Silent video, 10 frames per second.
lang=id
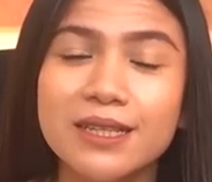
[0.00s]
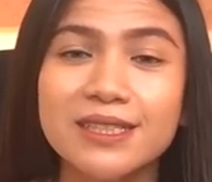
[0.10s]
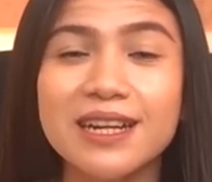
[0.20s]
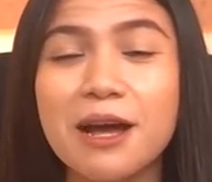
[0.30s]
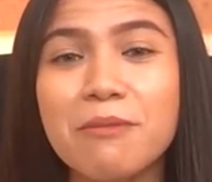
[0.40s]

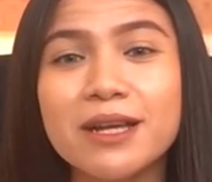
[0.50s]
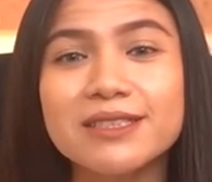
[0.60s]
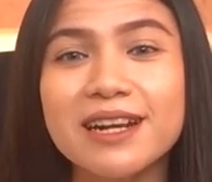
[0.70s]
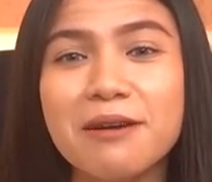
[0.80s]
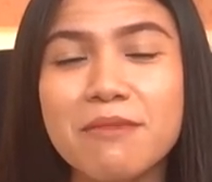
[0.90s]

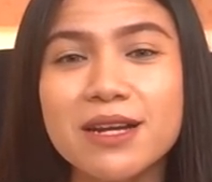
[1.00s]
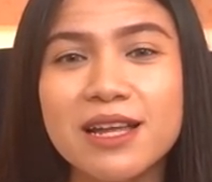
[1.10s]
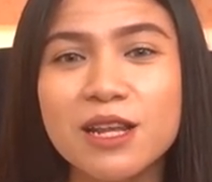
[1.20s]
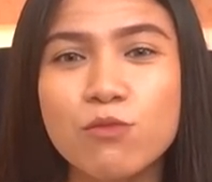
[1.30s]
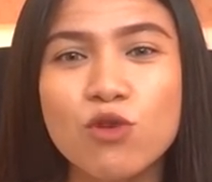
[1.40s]
Ceramah-ceramah
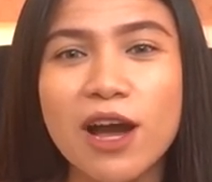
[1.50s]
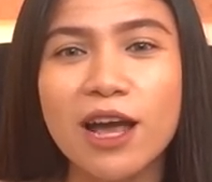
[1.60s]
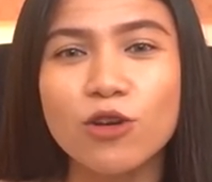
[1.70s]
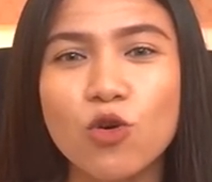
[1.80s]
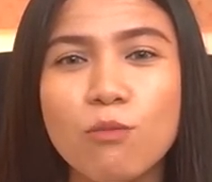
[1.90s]
dari Bung
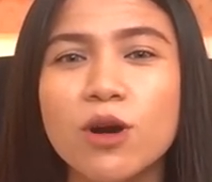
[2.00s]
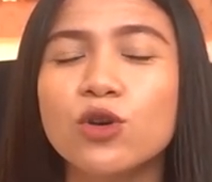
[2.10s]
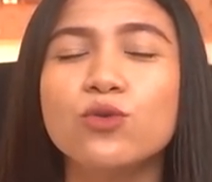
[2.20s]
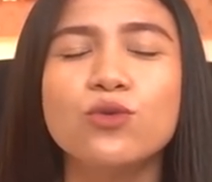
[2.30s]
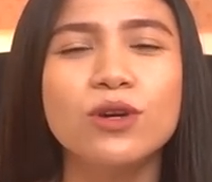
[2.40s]
Karno
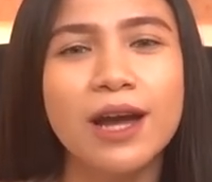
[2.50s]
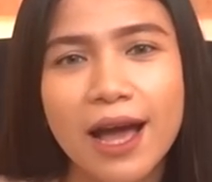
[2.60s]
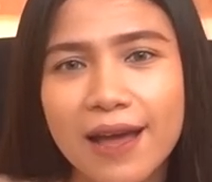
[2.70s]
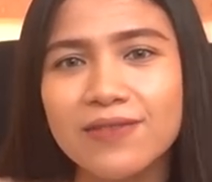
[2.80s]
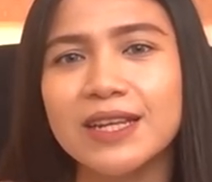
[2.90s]
menggugah
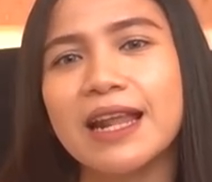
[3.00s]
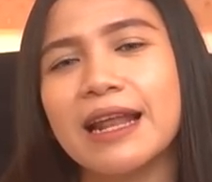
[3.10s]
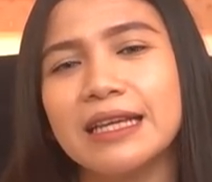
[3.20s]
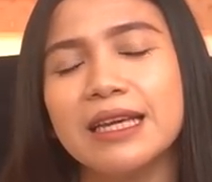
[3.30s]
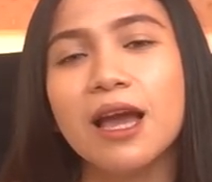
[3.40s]
hati
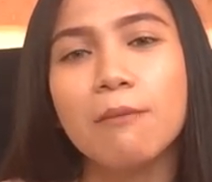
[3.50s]
Nani